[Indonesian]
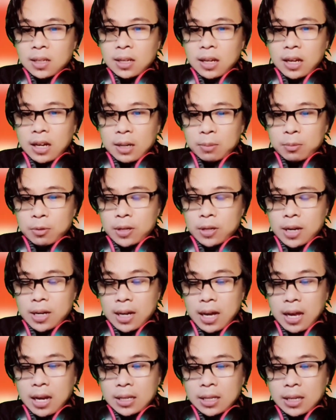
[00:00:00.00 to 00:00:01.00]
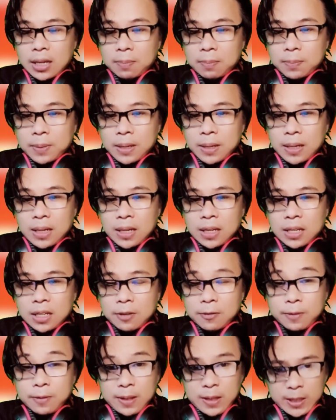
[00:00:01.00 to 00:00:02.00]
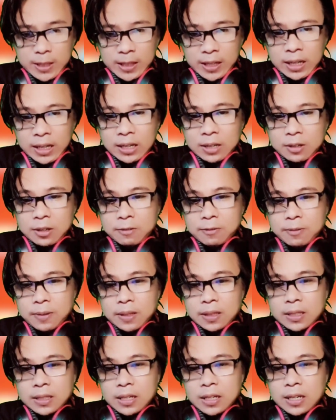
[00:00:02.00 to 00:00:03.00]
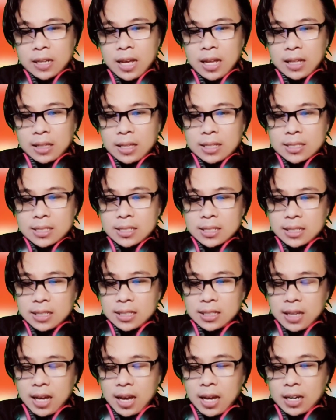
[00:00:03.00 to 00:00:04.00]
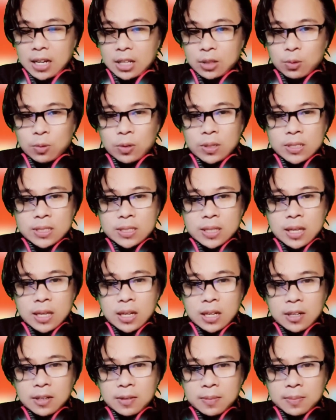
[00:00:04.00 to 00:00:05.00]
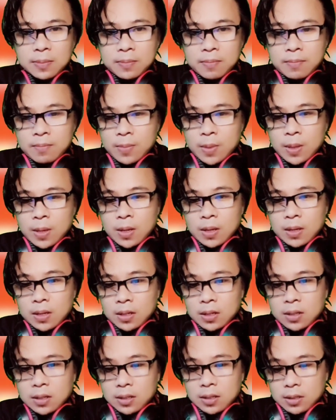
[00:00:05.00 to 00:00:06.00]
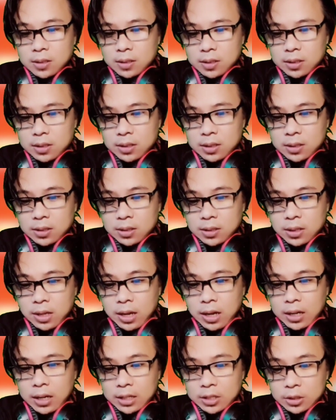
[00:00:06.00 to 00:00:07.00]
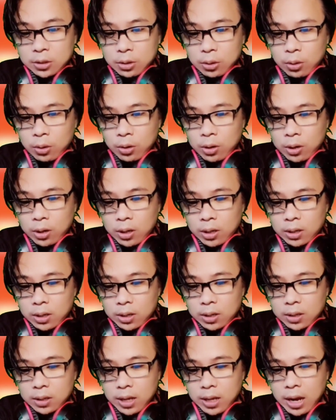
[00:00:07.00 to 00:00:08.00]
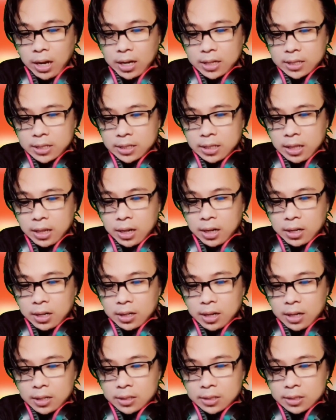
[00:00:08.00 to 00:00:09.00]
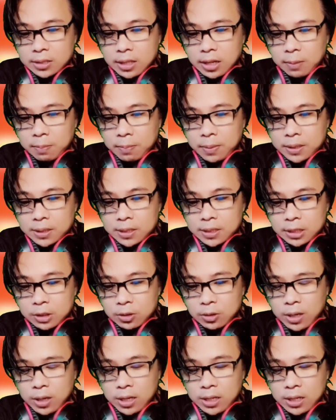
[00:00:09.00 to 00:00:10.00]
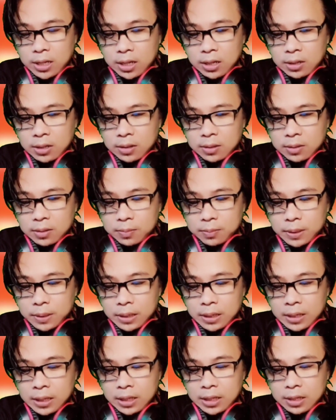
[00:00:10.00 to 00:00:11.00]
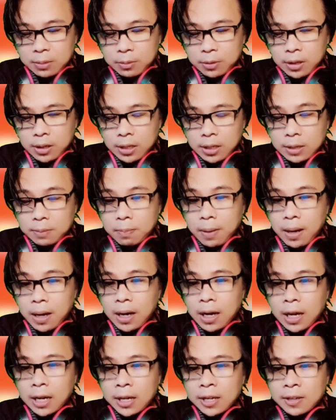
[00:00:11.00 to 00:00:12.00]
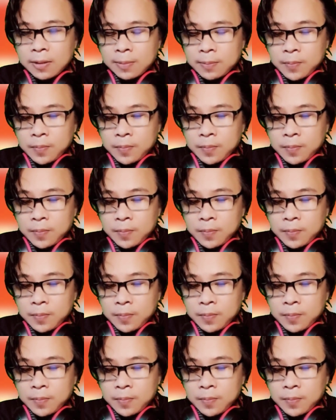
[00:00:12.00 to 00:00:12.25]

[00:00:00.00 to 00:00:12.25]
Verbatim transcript: Nah, kemudian kalian pilih di filter, di filter di atas nih ada tulisan eh, kalian scroll, ada star dan star plus itu kalian pilih, kemudian klik pakai.